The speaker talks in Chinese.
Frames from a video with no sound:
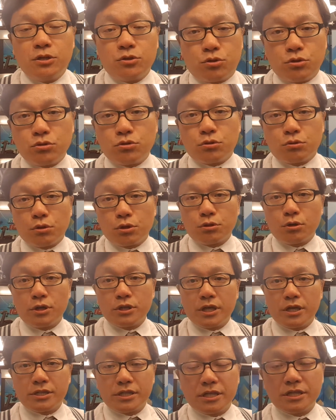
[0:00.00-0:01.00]
许许多多
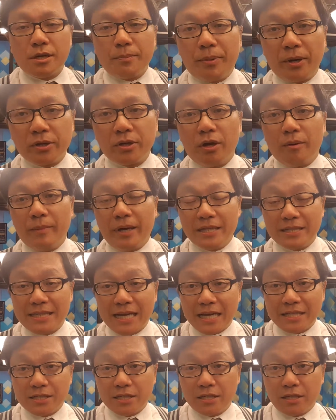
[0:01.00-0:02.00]
的这些朋友们
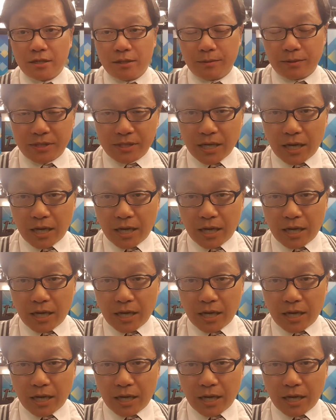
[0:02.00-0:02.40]
在这